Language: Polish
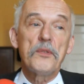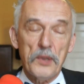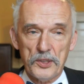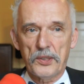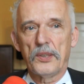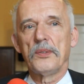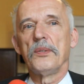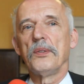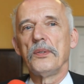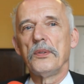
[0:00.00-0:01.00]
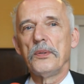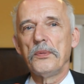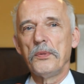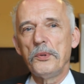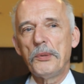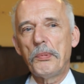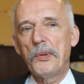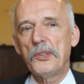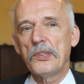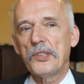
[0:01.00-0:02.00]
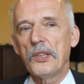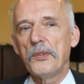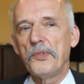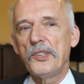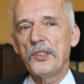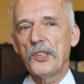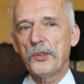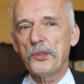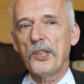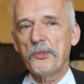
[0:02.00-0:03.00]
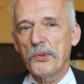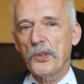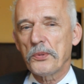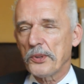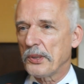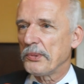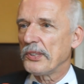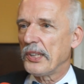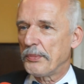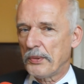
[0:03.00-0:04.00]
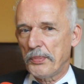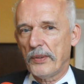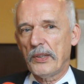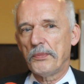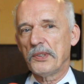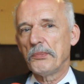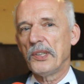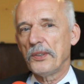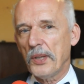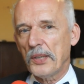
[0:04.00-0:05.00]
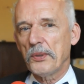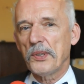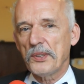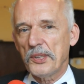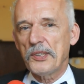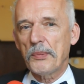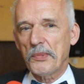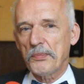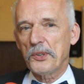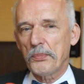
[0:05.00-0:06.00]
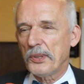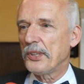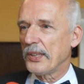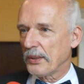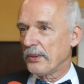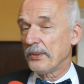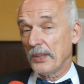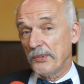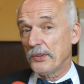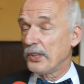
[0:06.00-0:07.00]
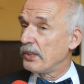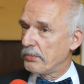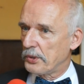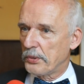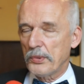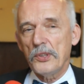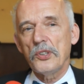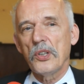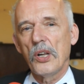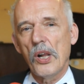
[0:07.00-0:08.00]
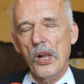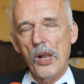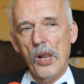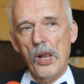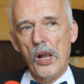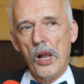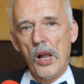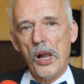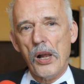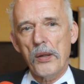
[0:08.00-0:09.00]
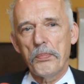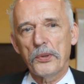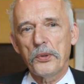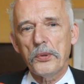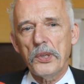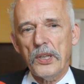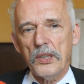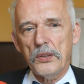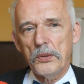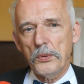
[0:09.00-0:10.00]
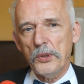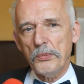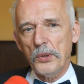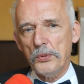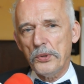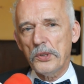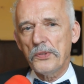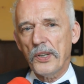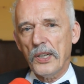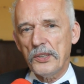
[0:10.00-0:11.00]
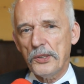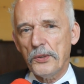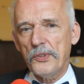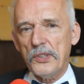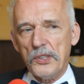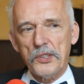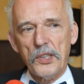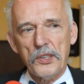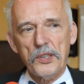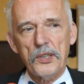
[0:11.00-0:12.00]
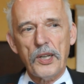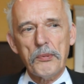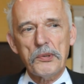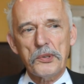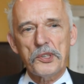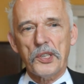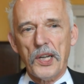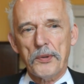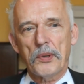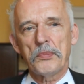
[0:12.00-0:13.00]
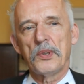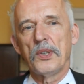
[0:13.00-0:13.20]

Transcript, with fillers: Właśnie. Y, ludzie po pierwsze zaczęli widzieć, że coś nie jest w porządku z tym systemem, prawda? w tym myśleli, no a to ten system no, musi być jednak, widzą, no, tak, że nie musi być. Ale po drugie, ludziom to już doskwiera czysto fizycznie. Jeżeli ja na przykład ostrzegałem,